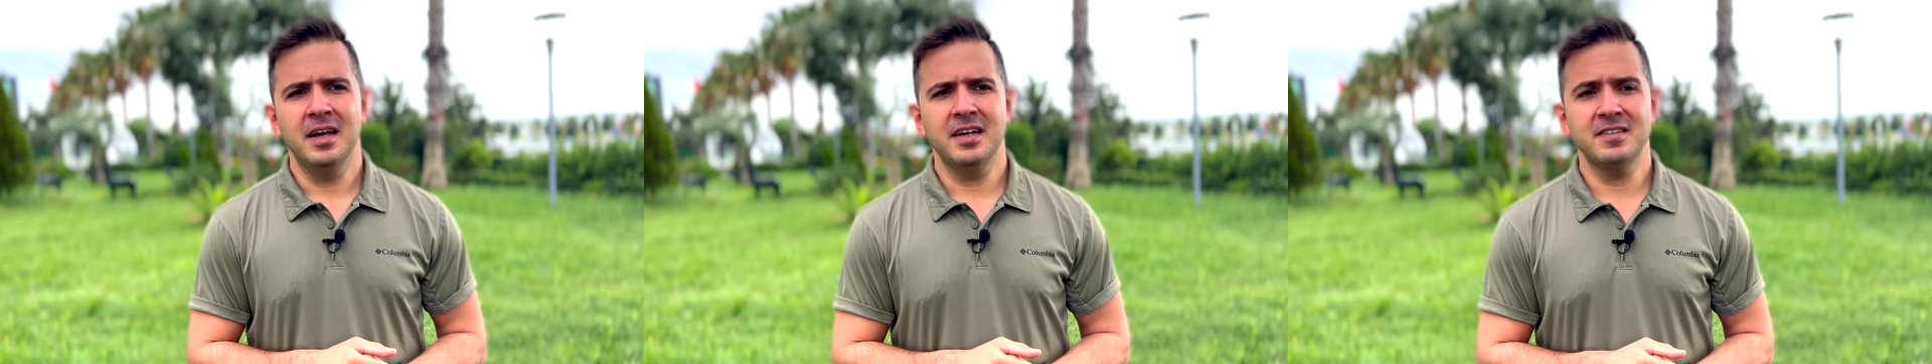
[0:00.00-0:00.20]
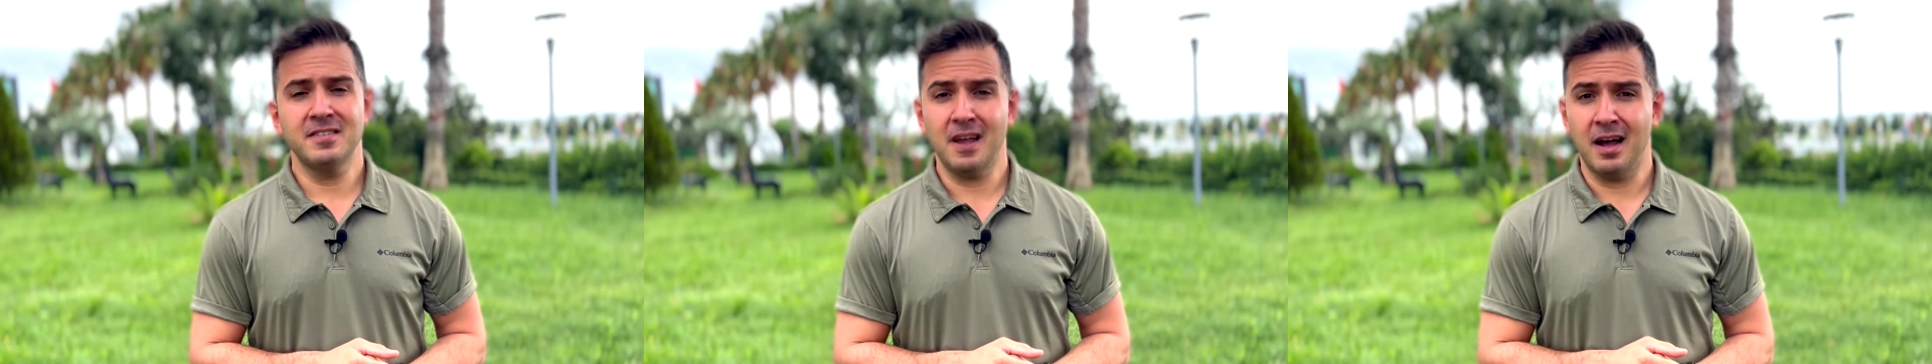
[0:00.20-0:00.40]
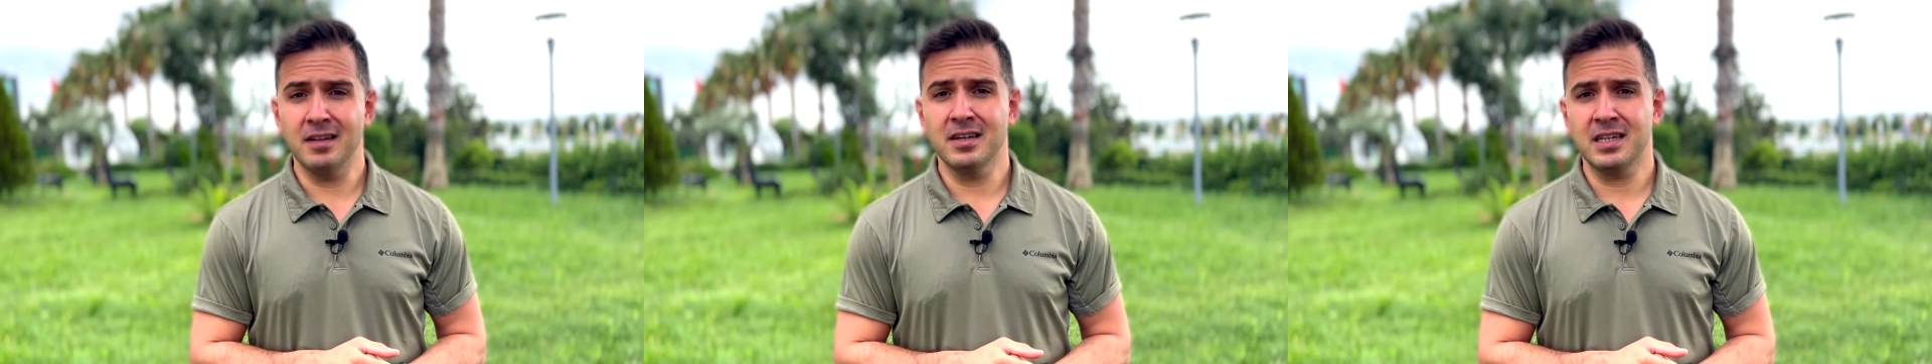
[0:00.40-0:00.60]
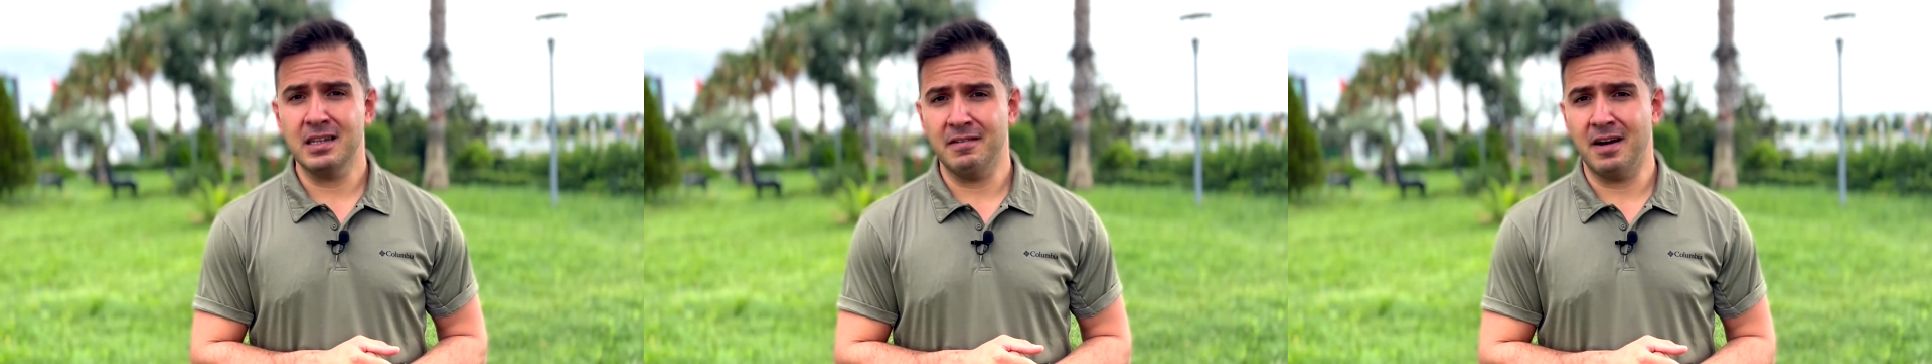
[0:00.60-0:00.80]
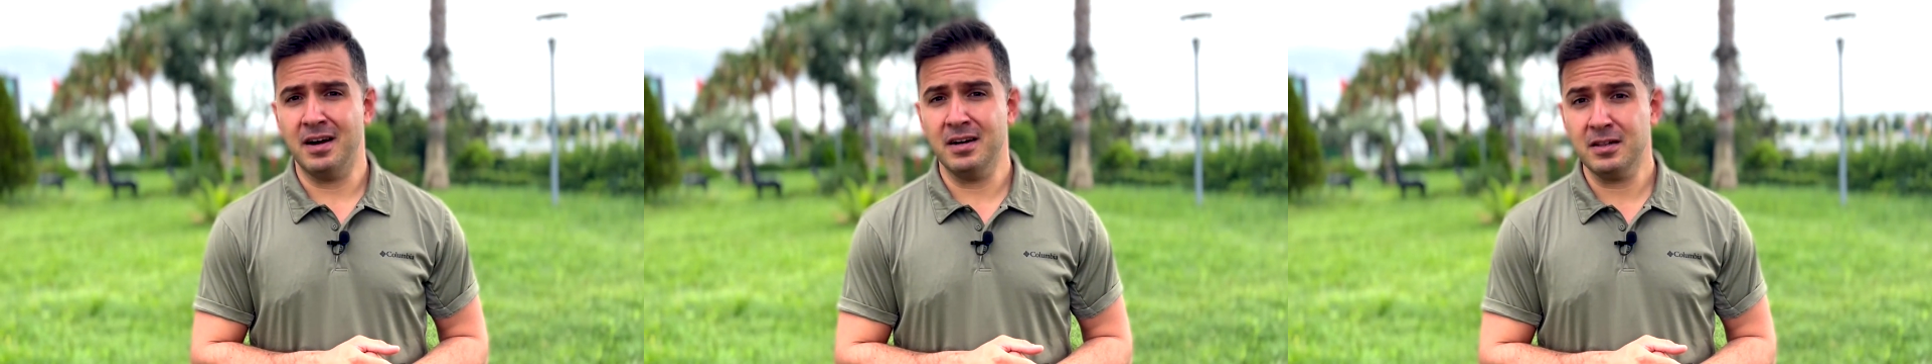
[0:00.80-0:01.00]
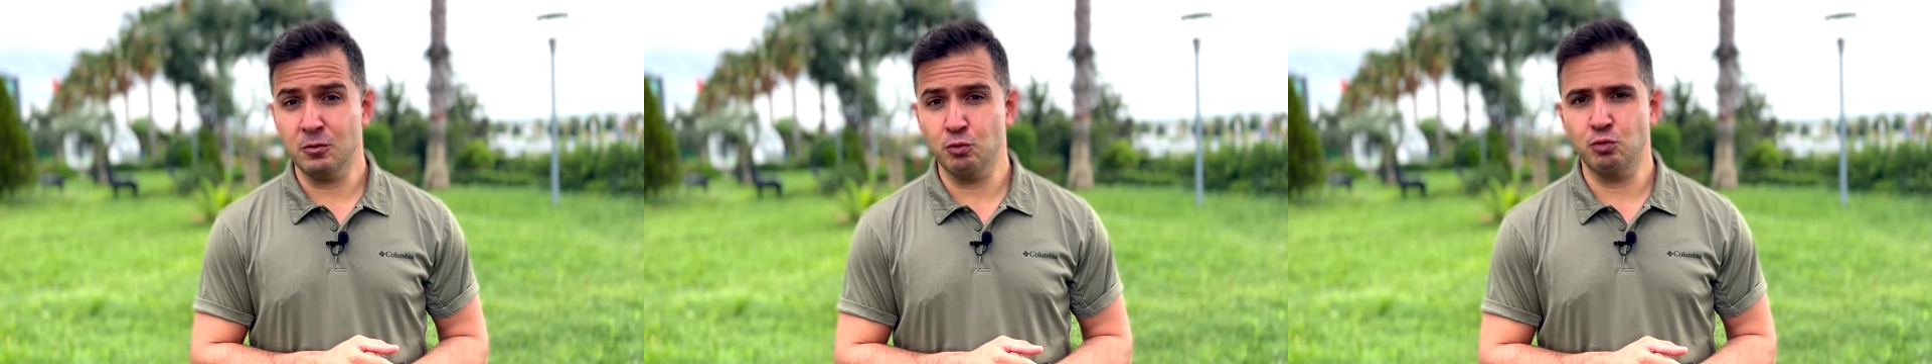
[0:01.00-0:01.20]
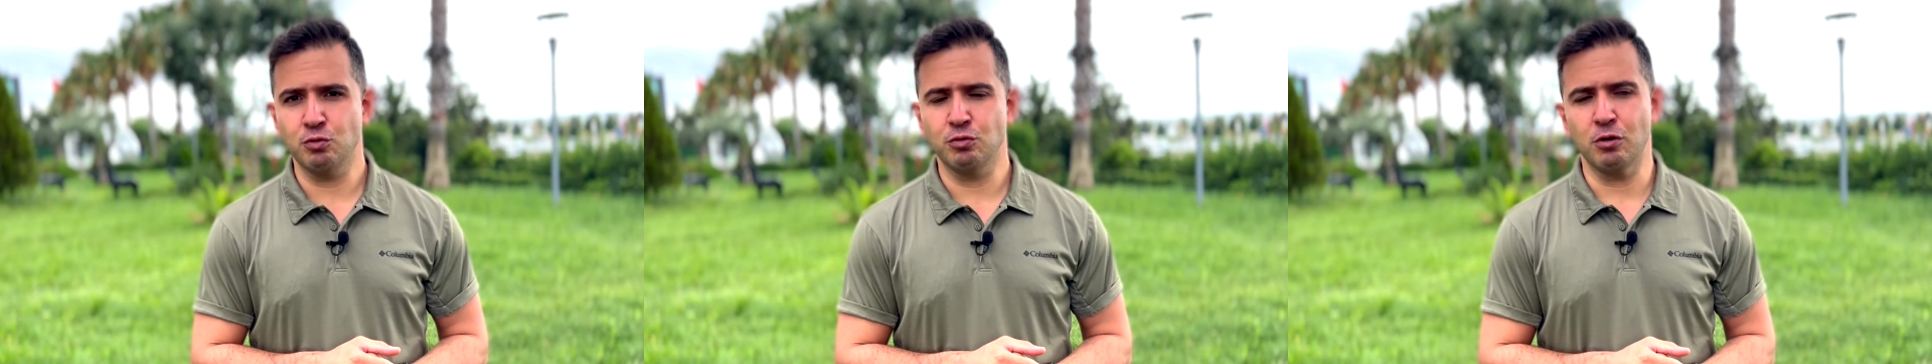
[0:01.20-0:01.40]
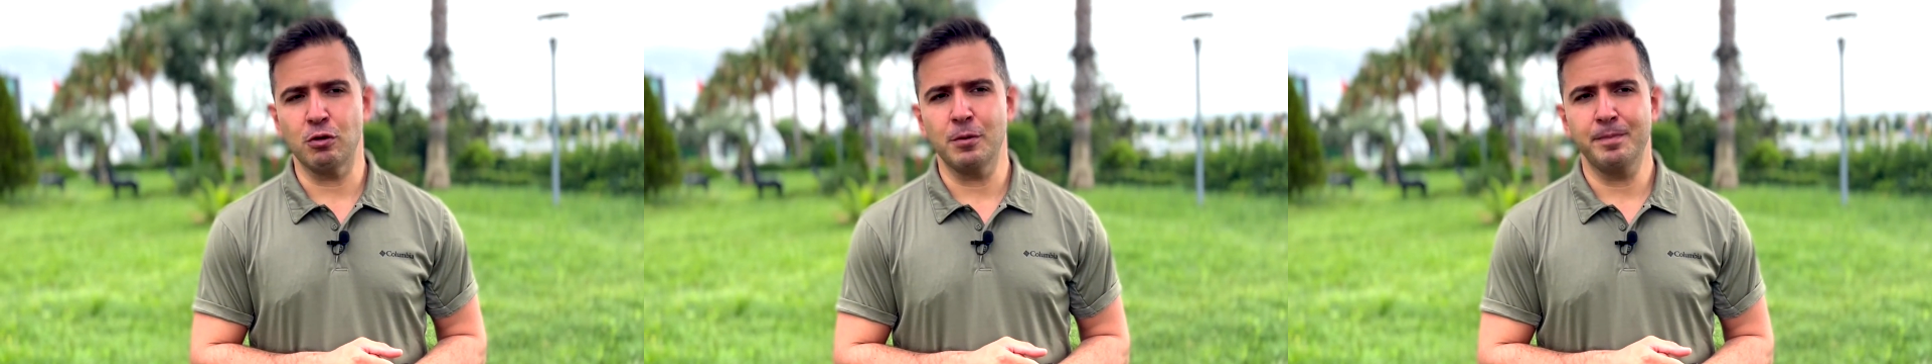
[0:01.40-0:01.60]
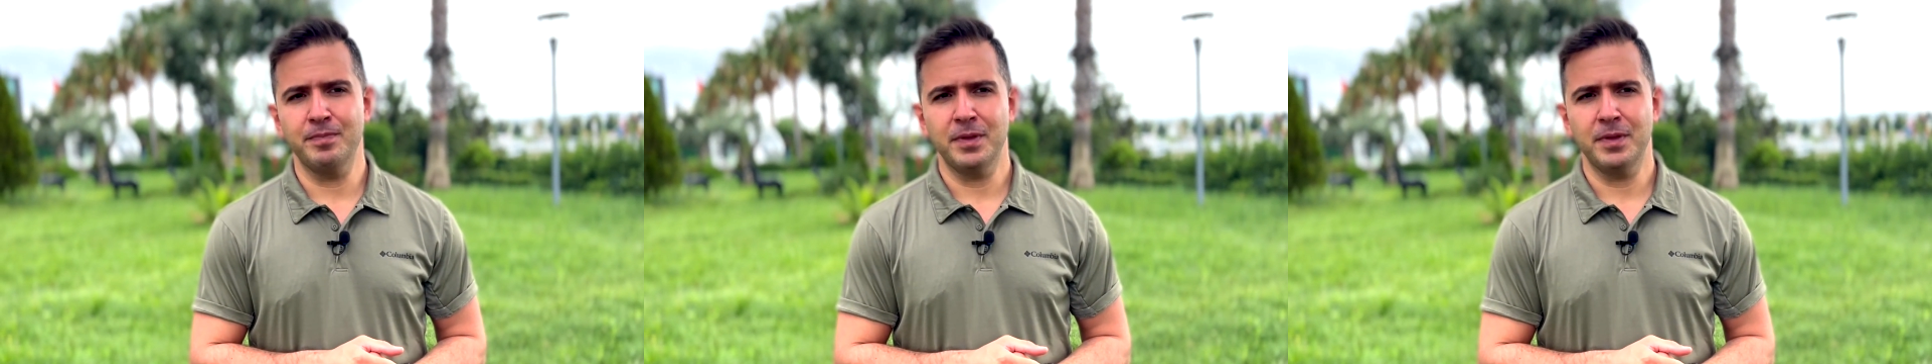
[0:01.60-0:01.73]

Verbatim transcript: E, sağlıklı, varlıklı, huzur dolu.